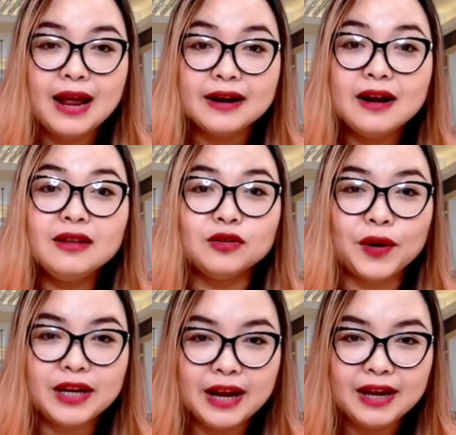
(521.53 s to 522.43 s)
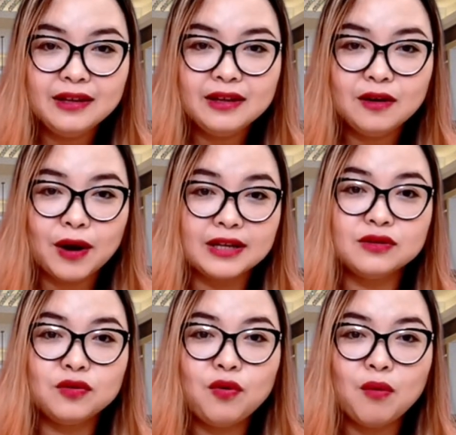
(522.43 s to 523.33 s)
đến từ thụy điển chứ ngày xưa
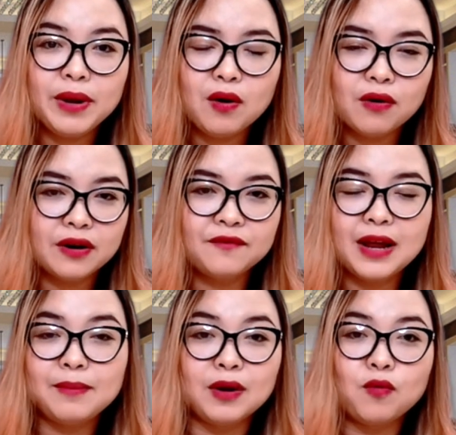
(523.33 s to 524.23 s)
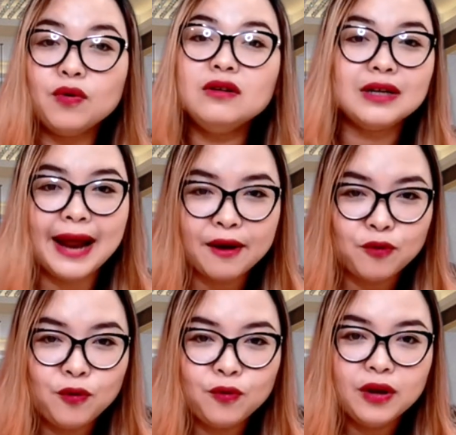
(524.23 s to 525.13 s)
cũng không biết oriflame là của nước nào
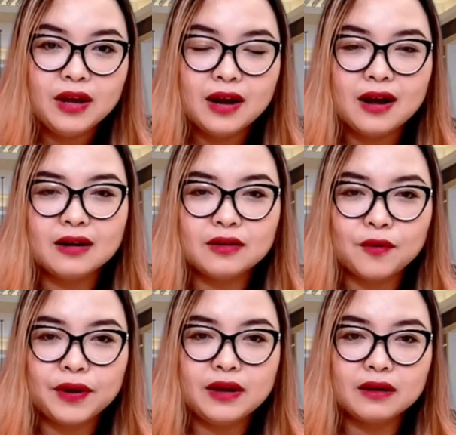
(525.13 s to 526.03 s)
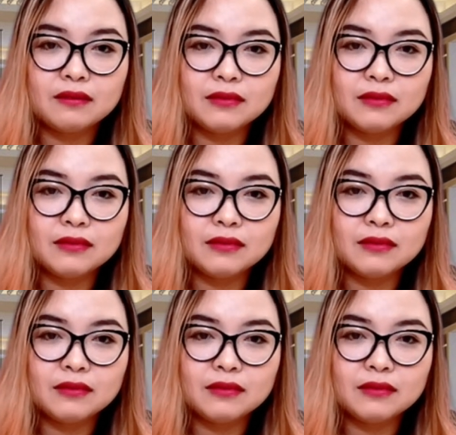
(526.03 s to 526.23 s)
luôn à, rồi ờ,